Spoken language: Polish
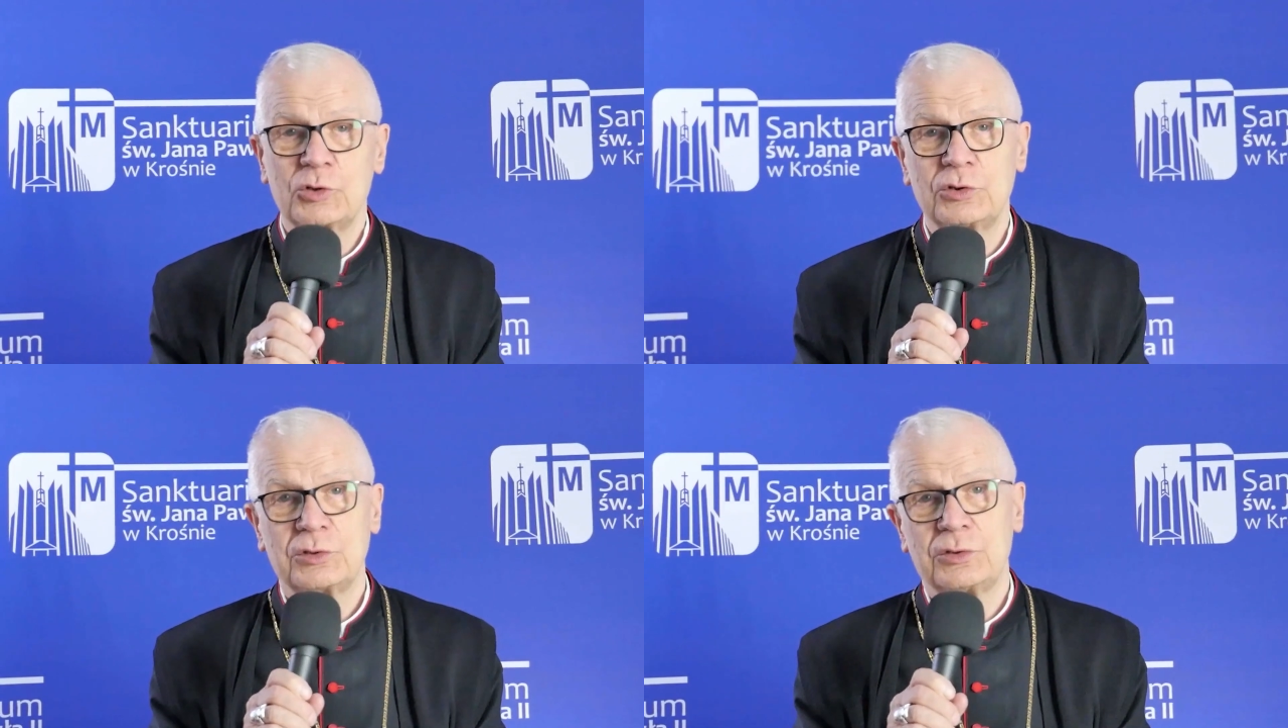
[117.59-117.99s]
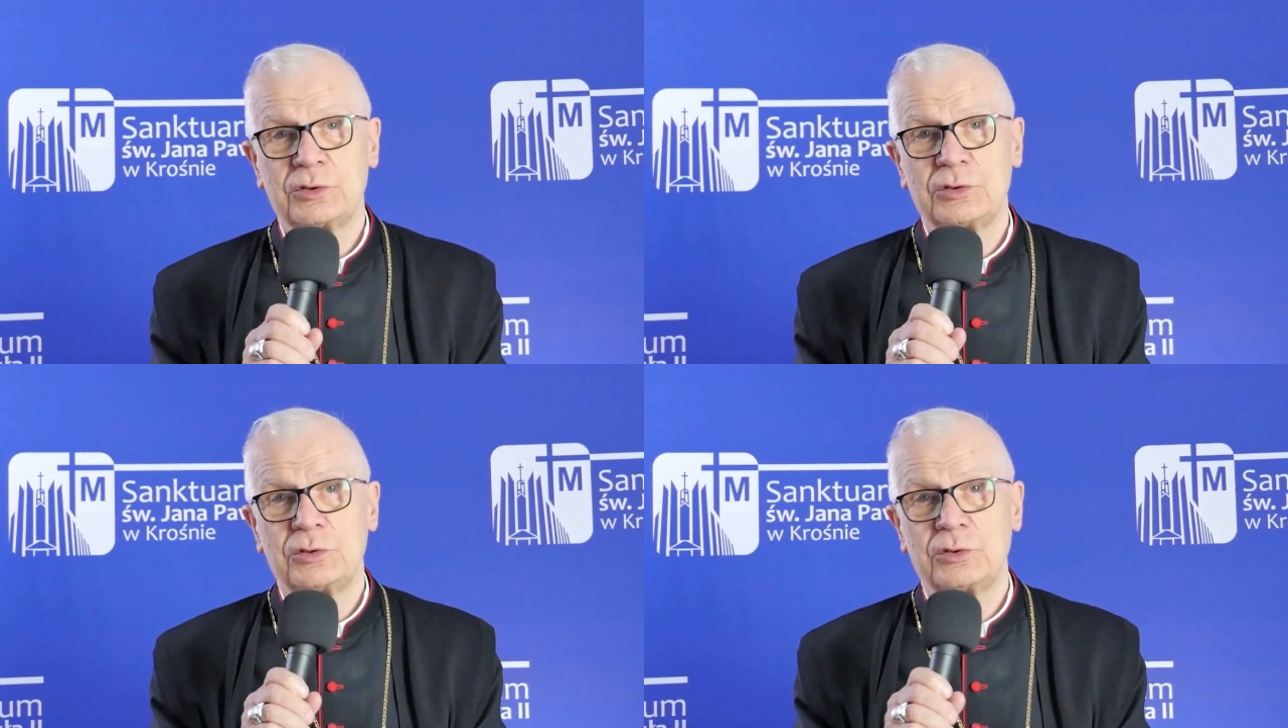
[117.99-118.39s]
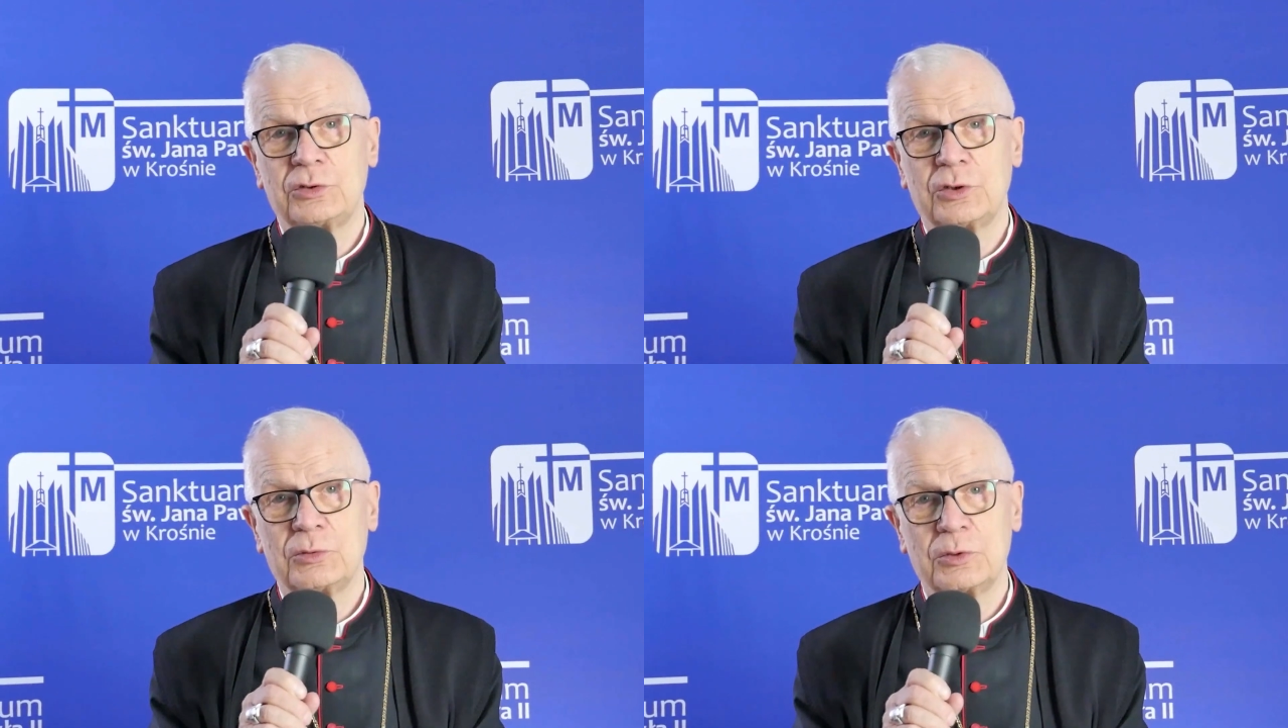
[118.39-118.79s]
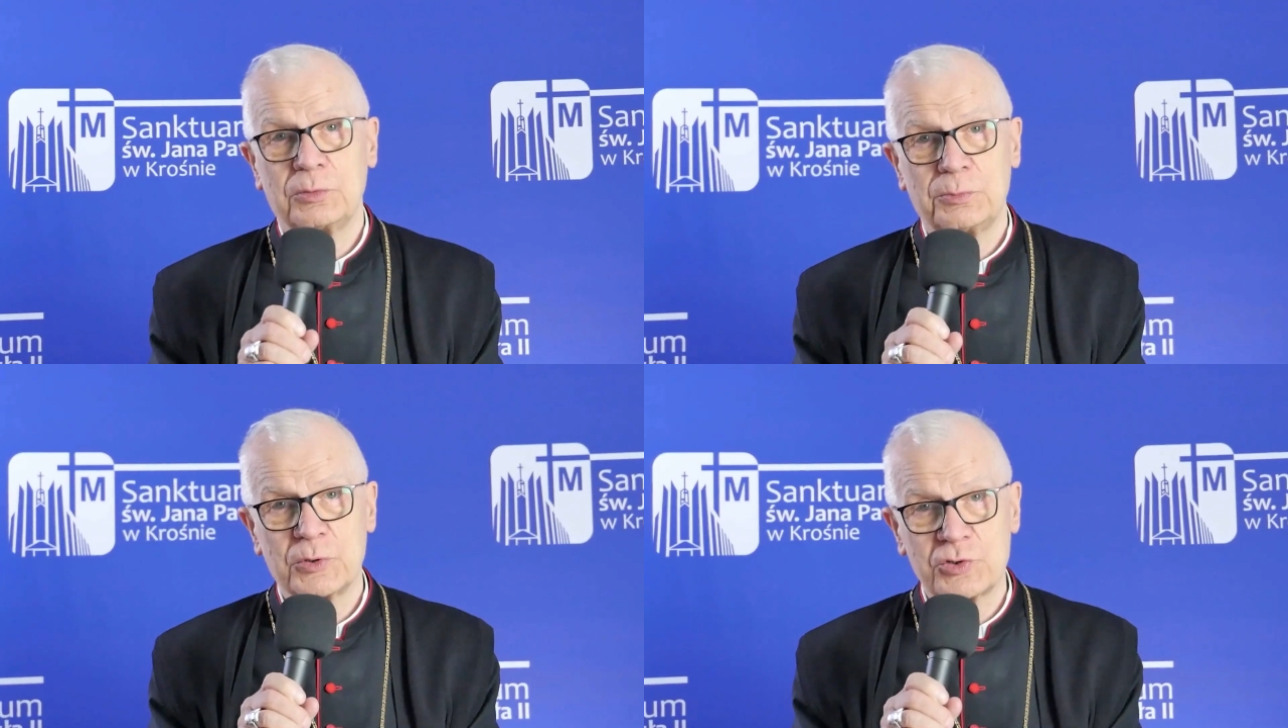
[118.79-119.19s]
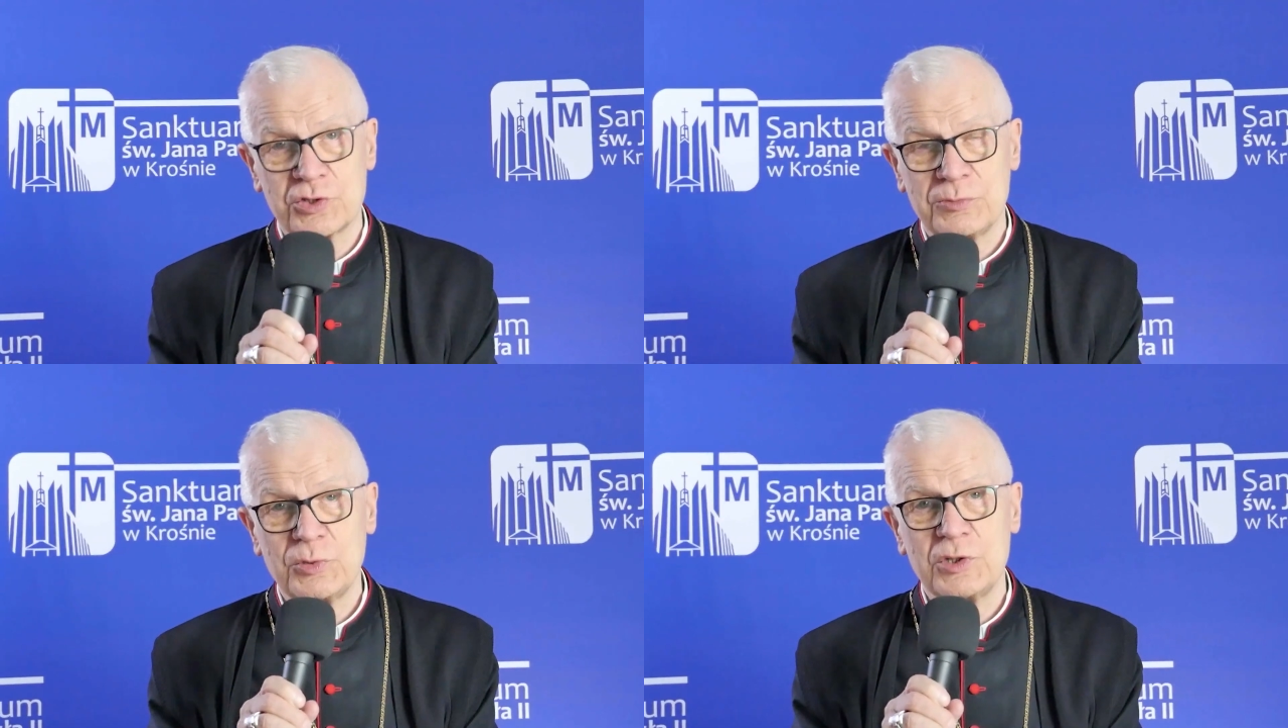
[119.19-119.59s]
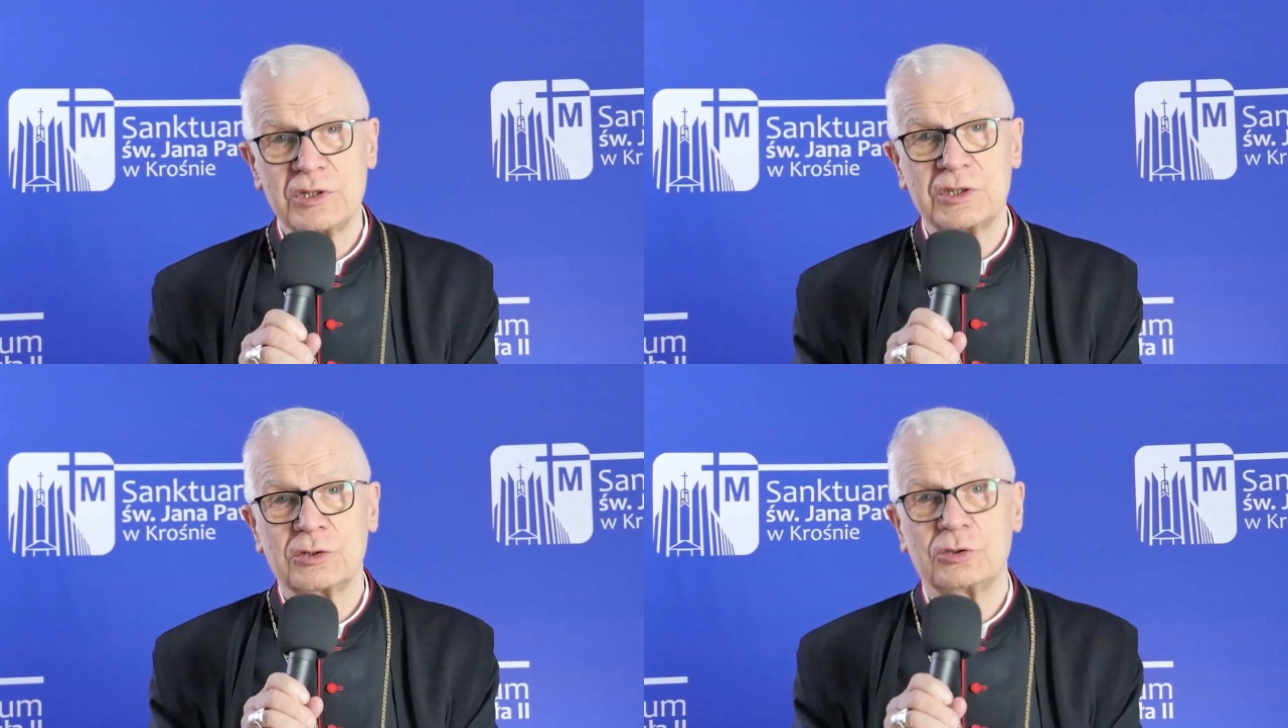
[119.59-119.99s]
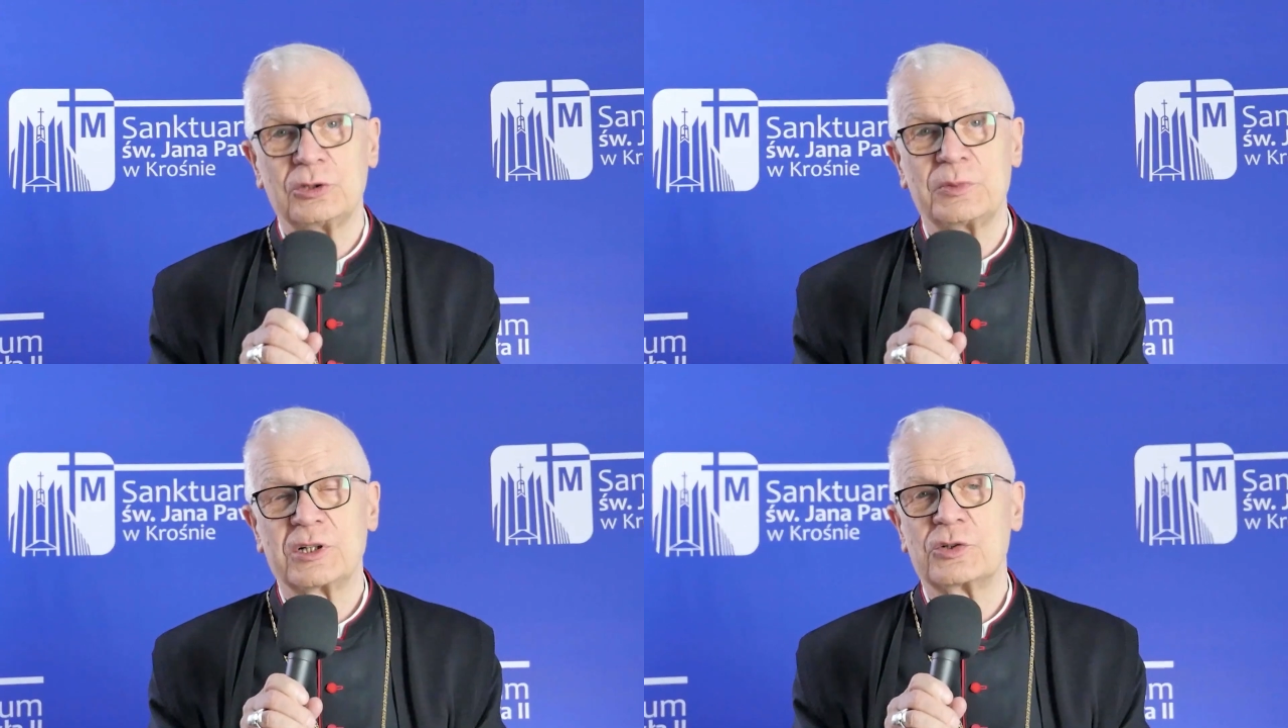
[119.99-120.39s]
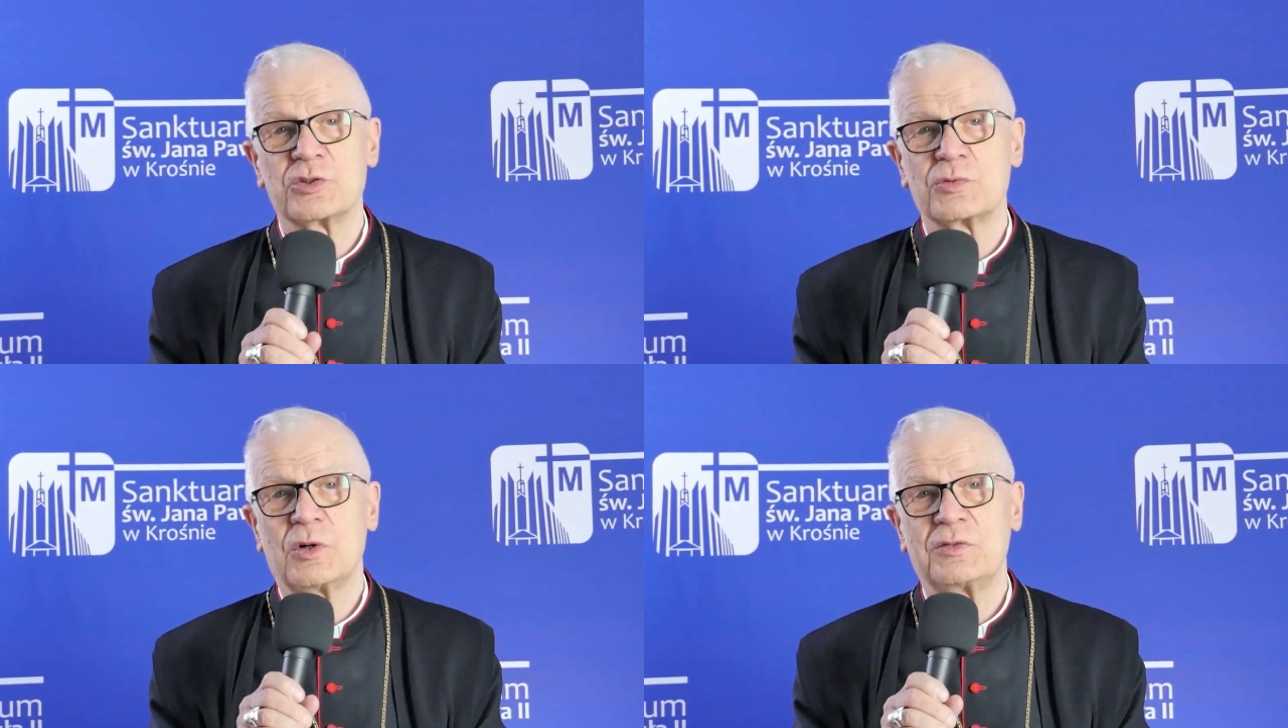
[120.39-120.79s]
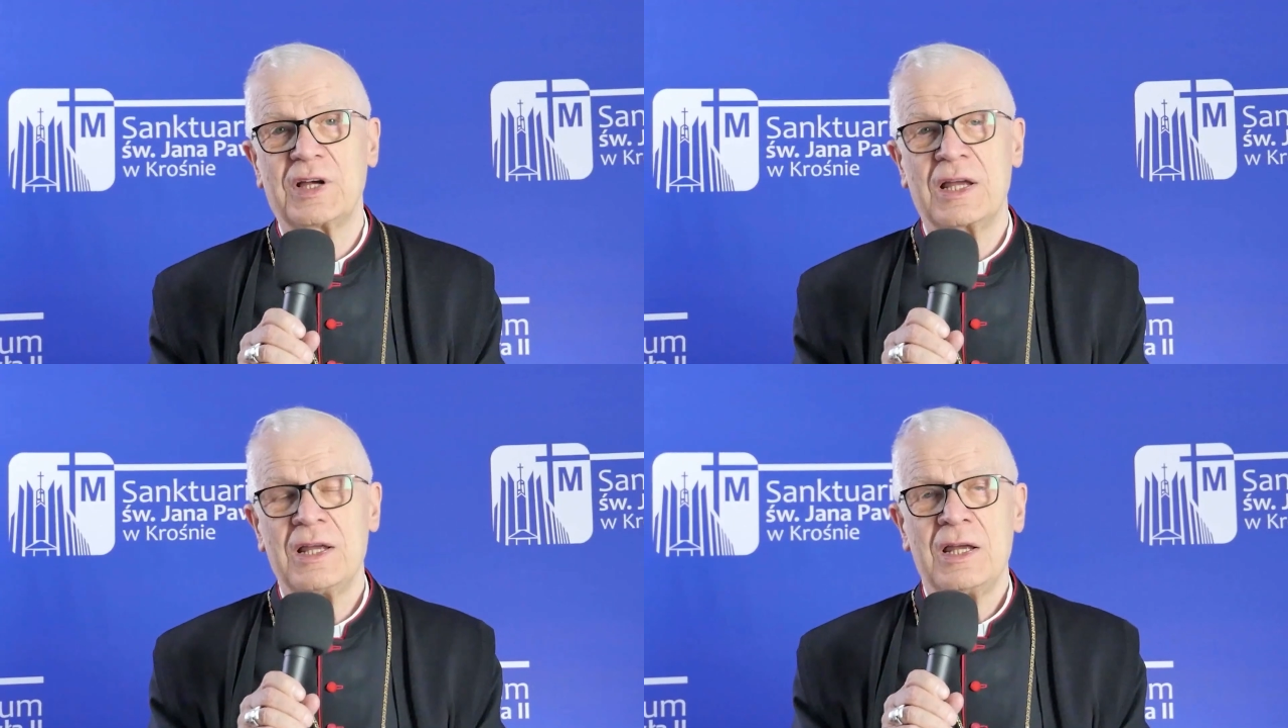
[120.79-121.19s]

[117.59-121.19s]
kto potrzebuje tego dobrego słowa,